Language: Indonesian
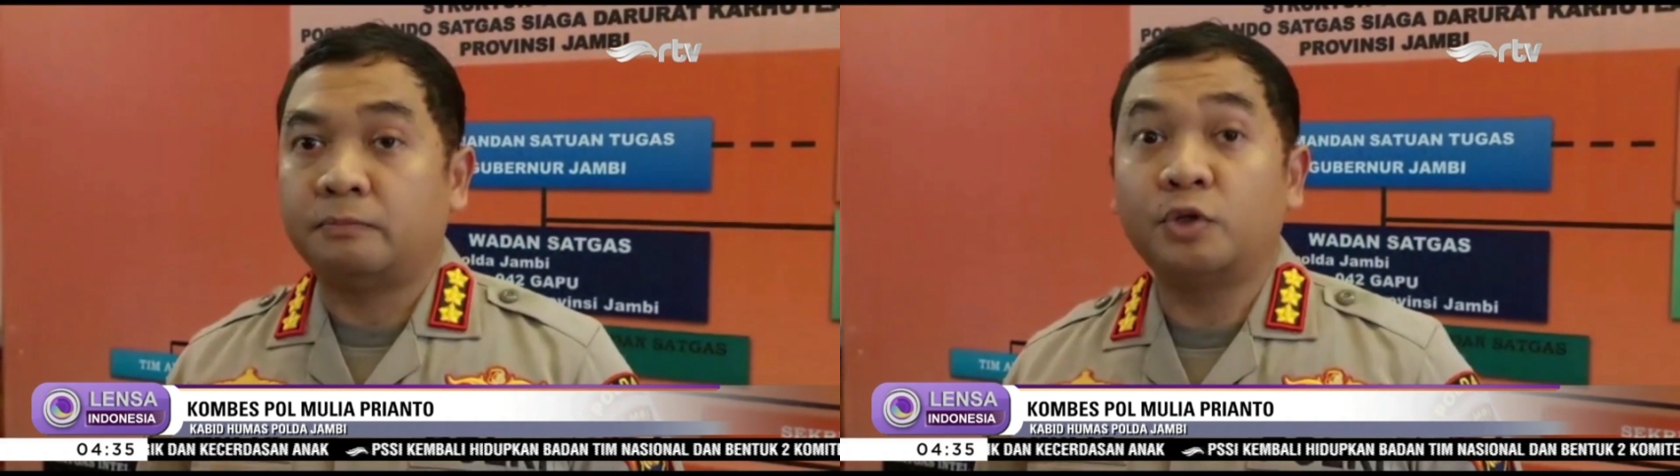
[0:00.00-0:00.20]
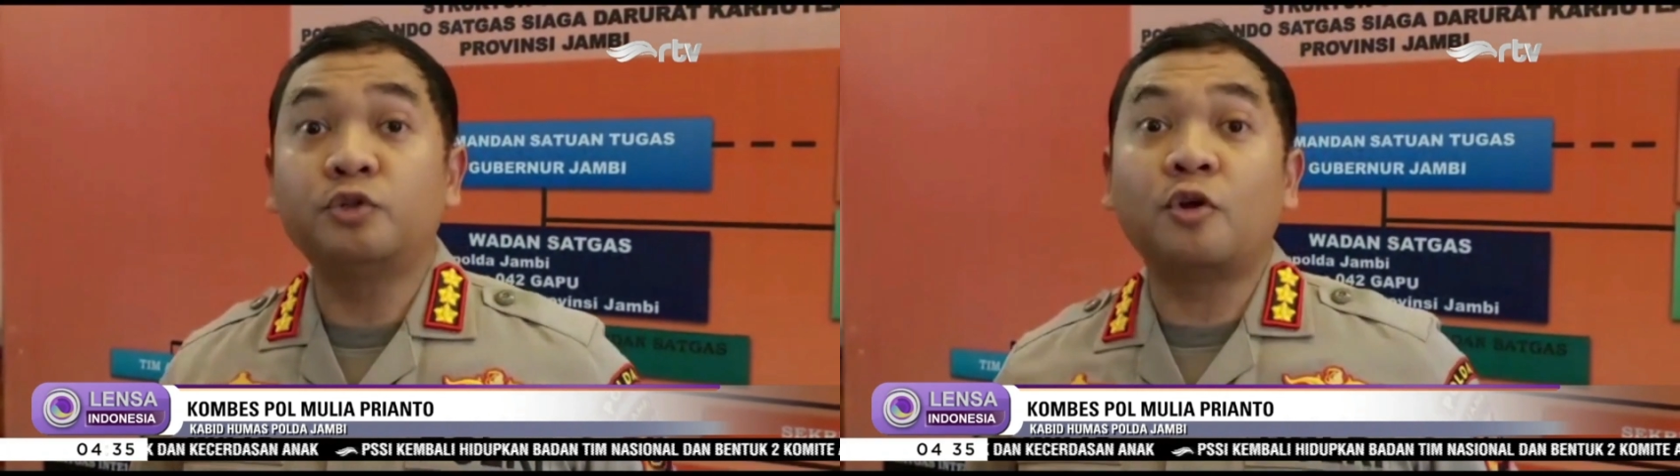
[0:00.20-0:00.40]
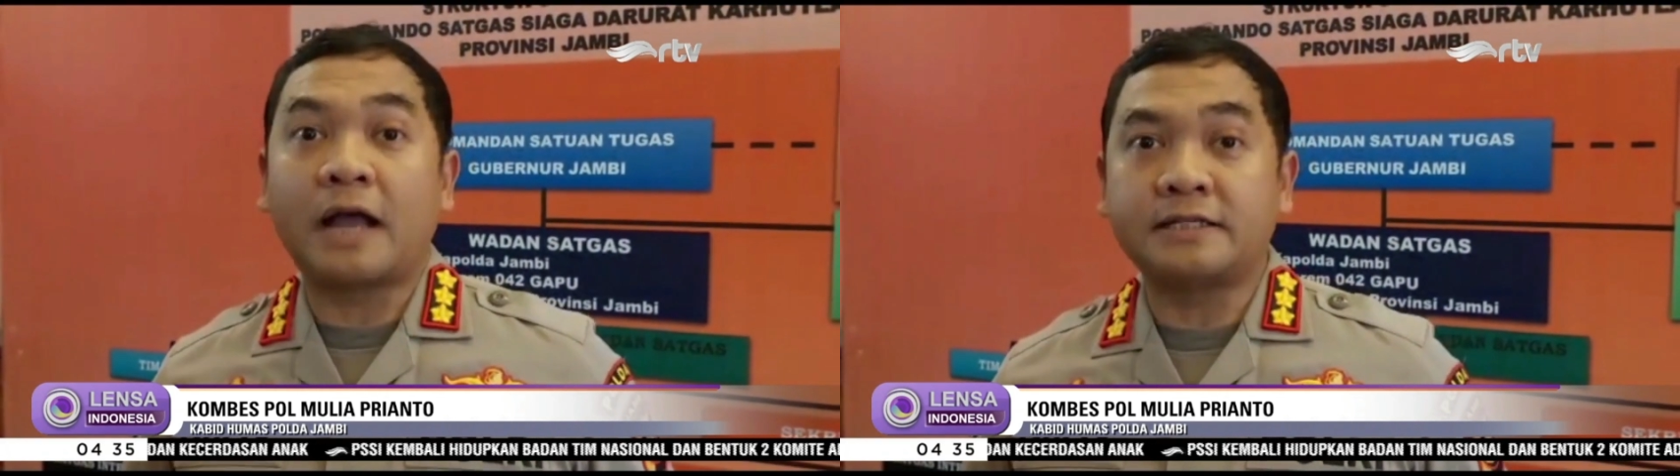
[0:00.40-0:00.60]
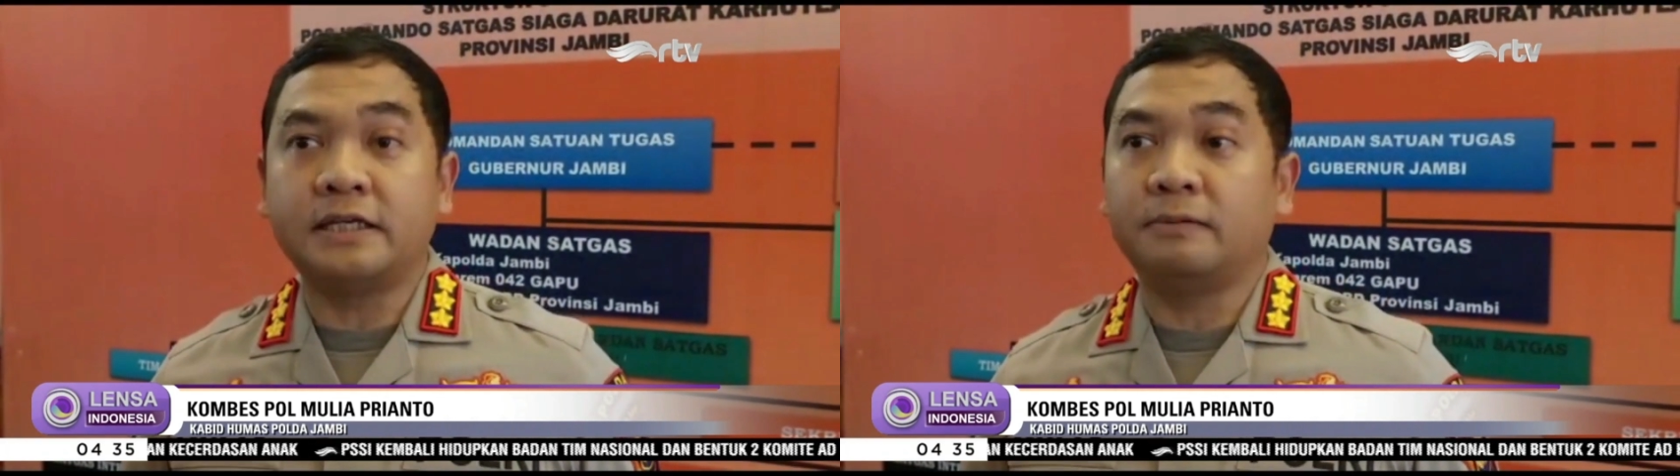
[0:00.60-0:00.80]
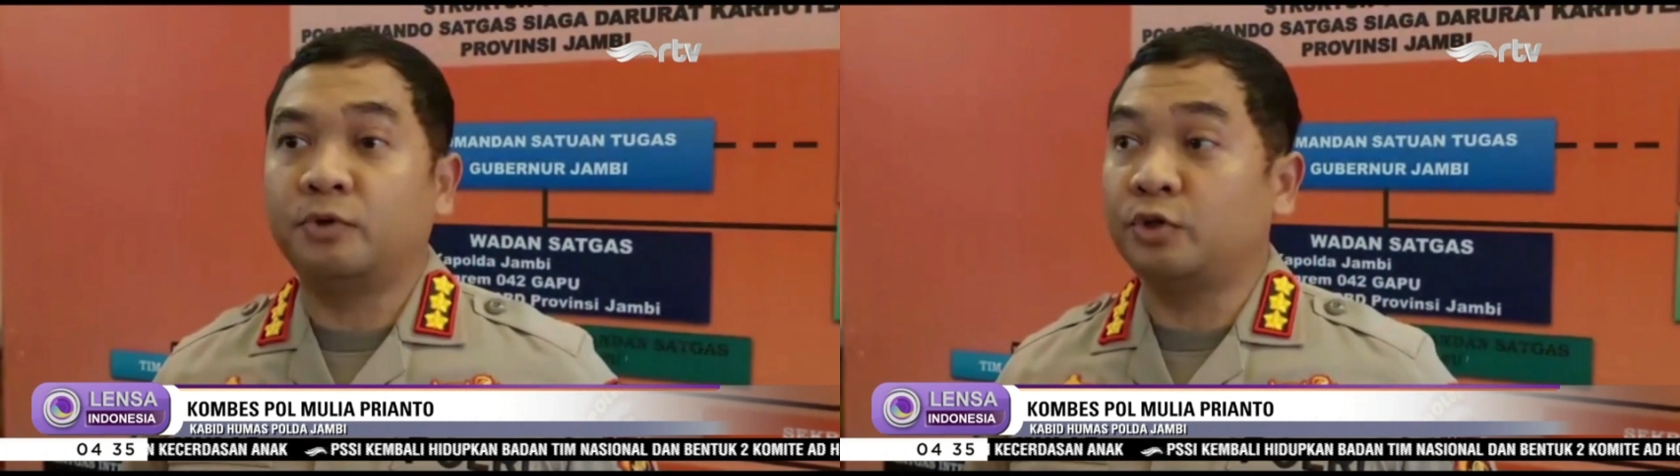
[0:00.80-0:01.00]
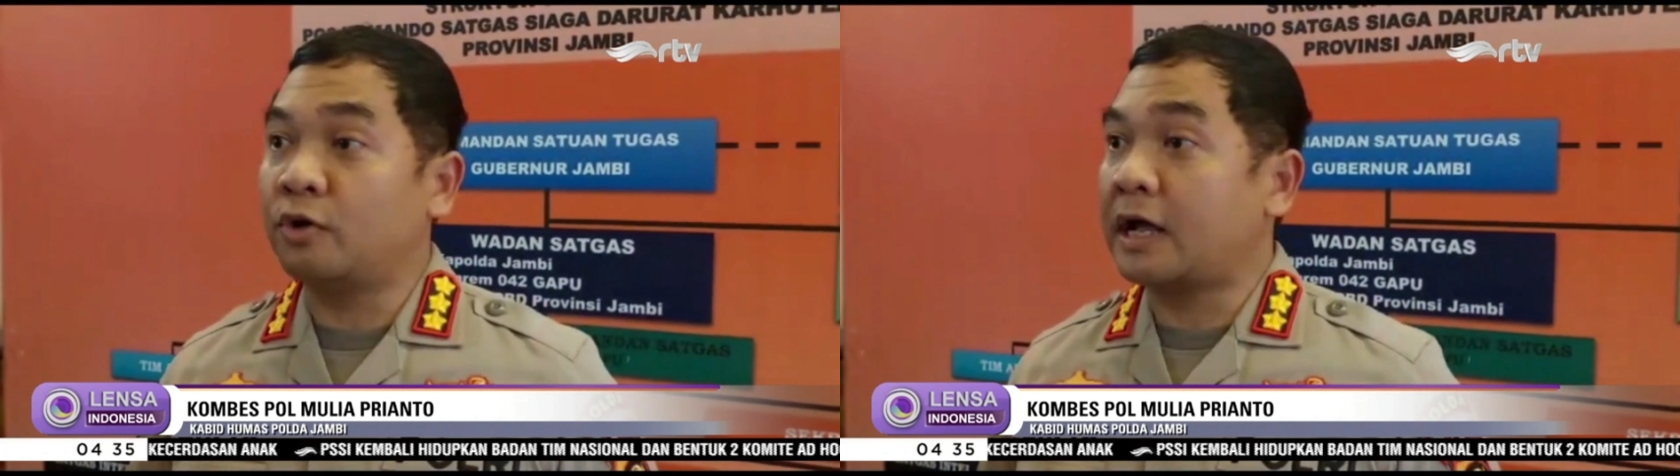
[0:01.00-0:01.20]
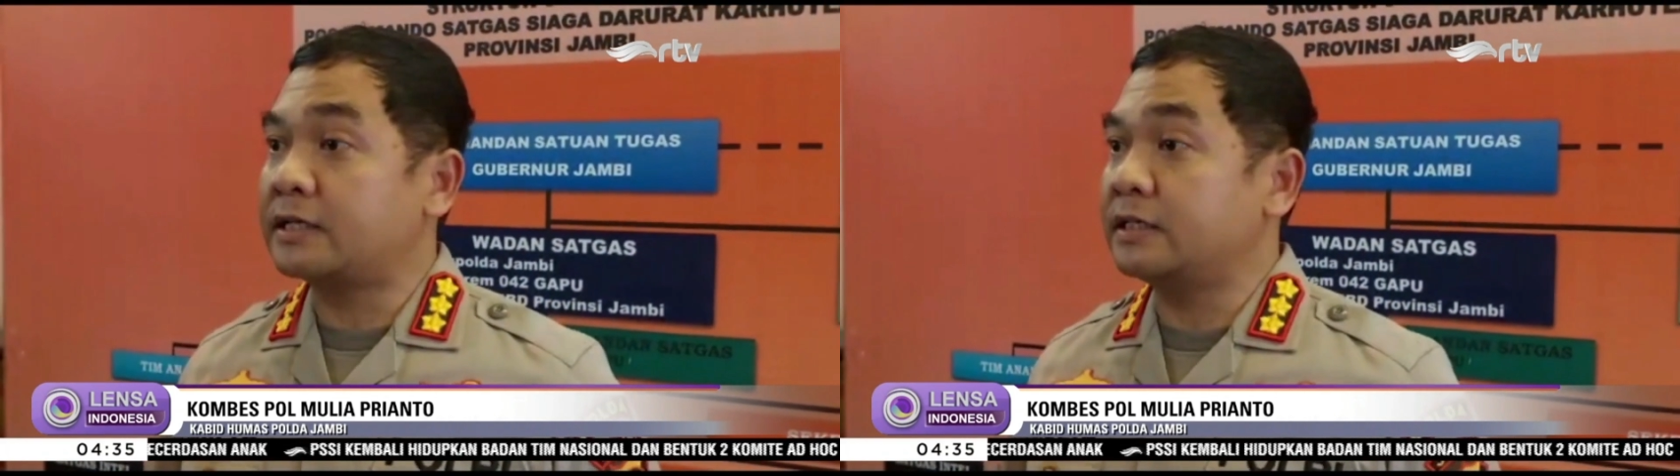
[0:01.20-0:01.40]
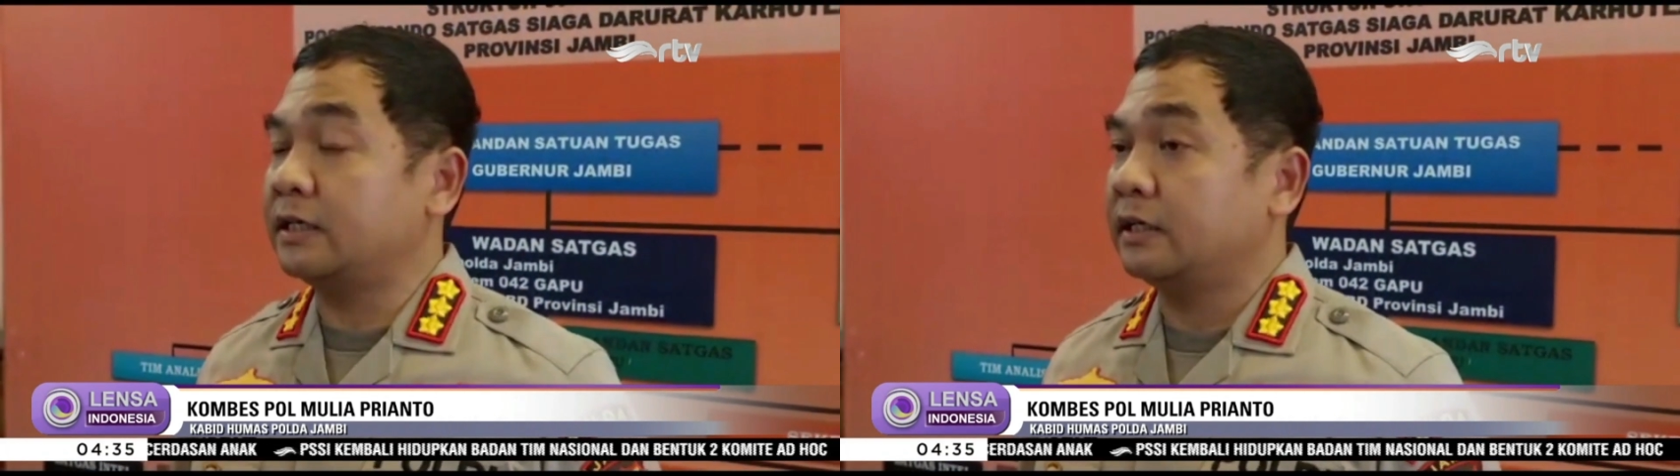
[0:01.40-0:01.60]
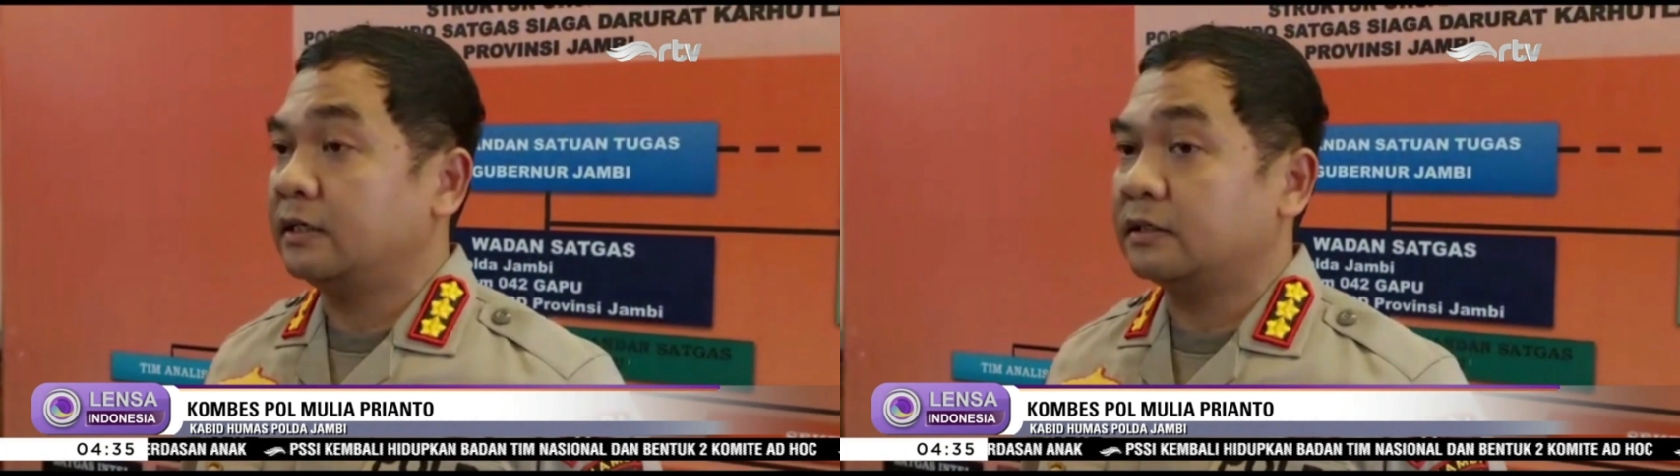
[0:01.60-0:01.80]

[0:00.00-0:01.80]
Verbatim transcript: menuju lokasi, menuju lokasi. Hmm.